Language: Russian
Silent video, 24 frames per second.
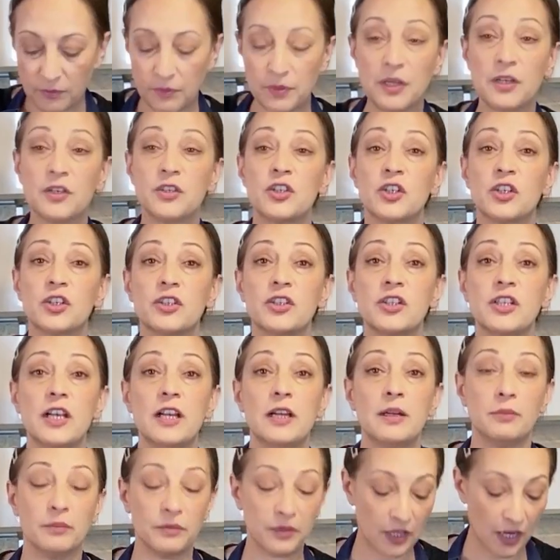Перчик
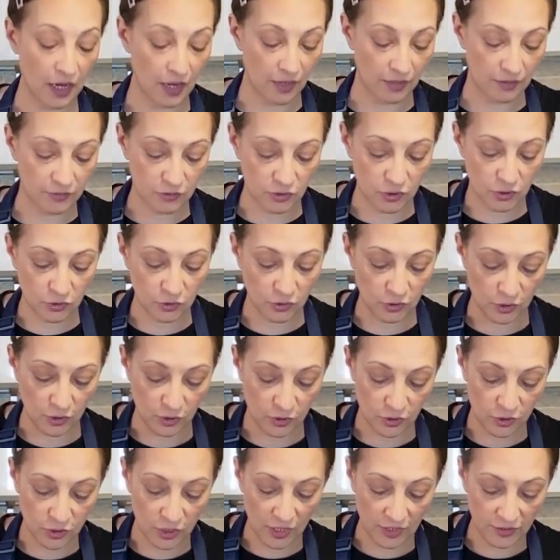делим на 4
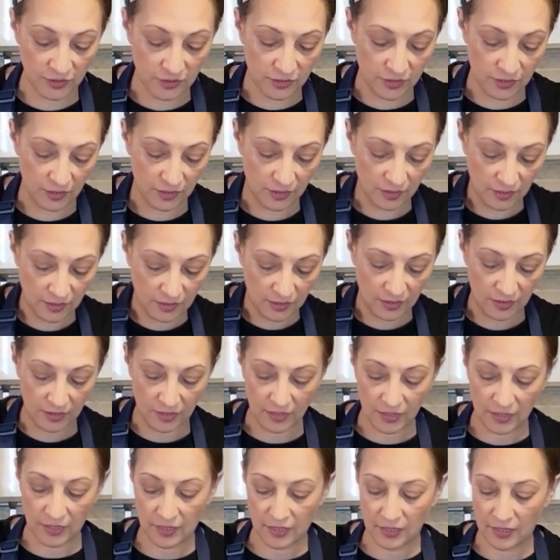части
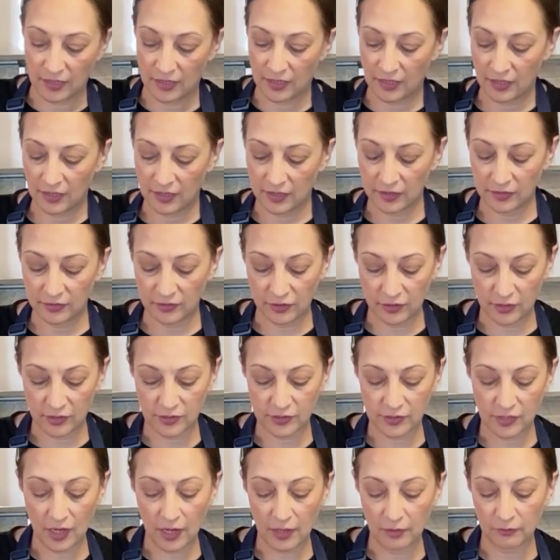и
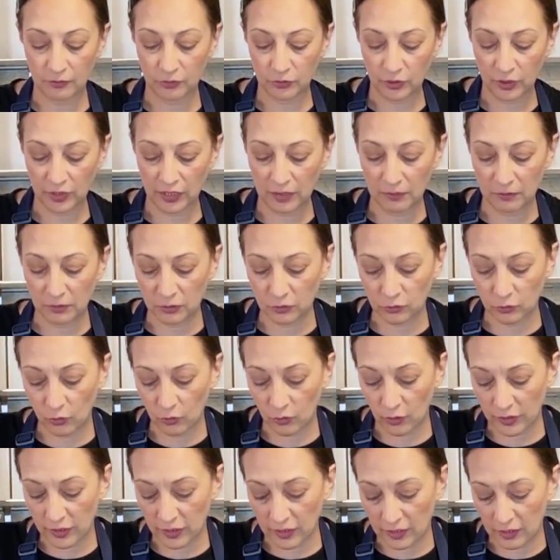нарезаем вот такими
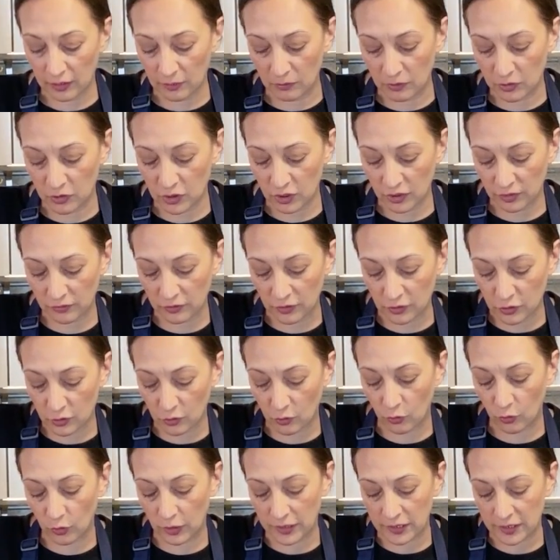тоненькими четверть
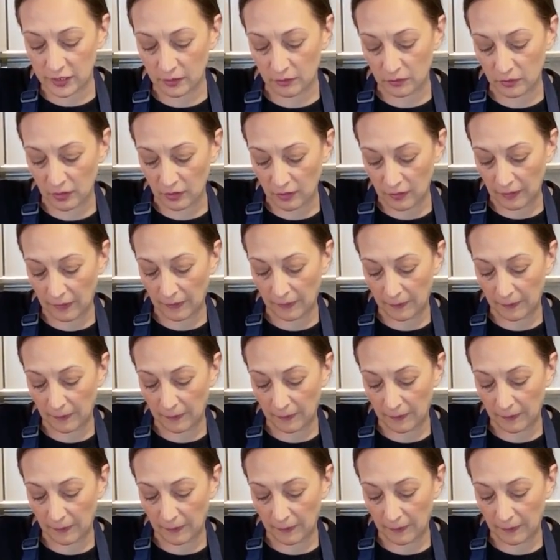кольцами.